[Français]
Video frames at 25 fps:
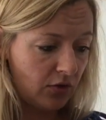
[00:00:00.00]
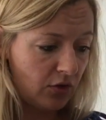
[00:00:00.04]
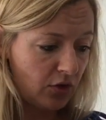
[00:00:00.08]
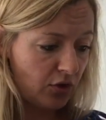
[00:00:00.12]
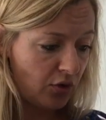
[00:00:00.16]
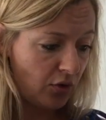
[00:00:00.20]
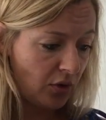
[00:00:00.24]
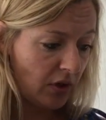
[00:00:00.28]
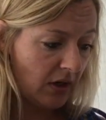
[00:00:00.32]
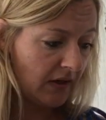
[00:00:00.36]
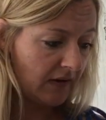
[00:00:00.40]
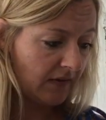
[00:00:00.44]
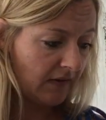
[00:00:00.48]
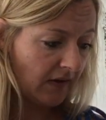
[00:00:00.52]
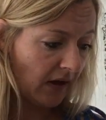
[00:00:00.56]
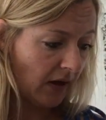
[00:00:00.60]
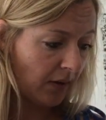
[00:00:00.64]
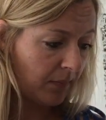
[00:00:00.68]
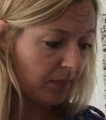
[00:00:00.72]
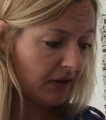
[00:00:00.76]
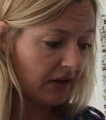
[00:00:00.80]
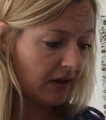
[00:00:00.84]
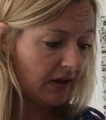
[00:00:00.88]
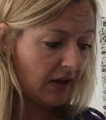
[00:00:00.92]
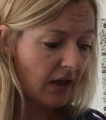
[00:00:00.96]
Je l'ai
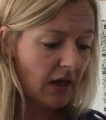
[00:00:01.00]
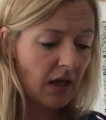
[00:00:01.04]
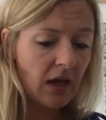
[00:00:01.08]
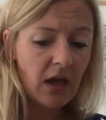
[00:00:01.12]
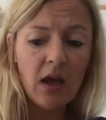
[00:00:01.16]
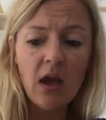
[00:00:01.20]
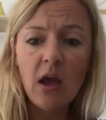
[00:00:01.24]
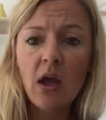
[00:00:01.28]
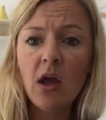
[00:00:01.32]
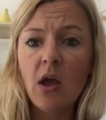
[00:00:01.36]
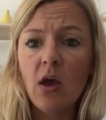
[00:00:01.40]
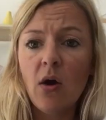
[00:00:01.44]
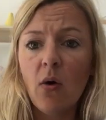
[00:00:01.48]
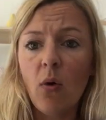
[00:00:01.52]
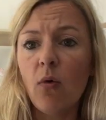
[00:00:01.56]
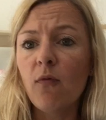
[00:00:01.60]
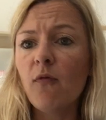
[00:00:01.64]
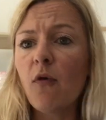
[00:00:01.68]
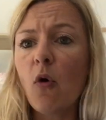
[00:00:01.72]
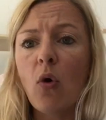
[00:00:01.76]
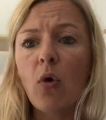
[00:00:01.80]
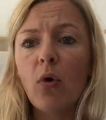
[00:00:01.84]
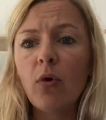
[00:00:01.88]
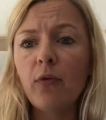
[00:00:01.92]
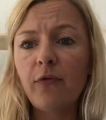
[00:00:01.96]
terminé. On
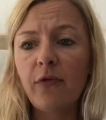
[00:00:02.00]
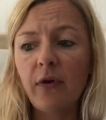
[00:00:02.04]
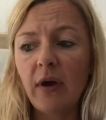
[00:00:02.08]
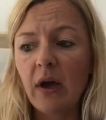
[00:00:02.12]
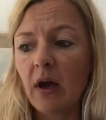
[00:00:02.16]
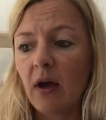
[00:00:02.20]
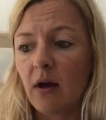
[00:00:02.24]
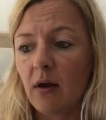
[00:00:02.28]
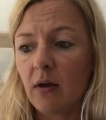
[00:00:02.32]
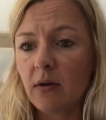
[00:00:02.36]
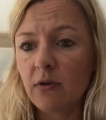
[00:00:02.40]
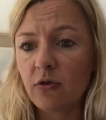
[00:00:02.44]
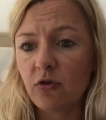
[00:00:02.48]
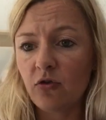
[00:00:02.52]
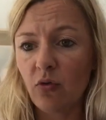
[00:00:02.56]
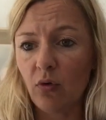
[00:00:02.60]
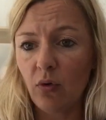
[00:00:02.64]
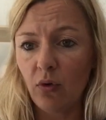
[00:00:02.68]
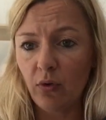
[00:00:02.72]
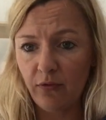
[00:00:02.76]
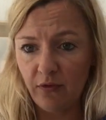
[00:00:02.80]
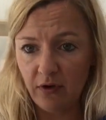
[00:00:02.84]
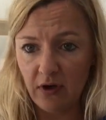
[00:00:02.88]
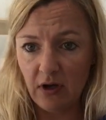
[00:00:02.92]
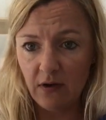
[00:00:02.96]
va en refaire un. Je vais
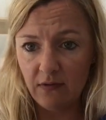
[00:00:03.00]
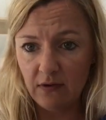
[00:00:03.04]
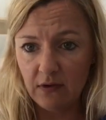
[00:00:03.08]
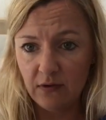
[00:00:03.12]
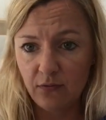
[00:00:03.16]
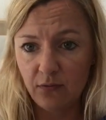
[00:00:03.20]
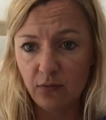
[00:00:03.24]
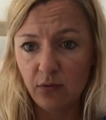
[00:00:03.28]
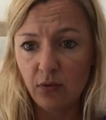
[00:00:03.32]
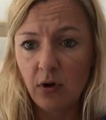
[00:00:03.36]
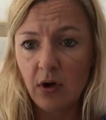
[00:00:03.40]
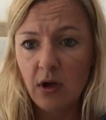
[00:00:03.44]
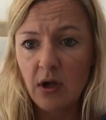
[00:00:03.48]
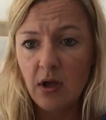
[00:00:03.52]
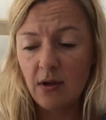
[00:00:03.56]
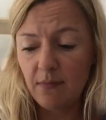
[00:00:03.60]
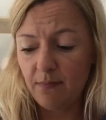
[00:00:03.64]
en refaire un avec vous.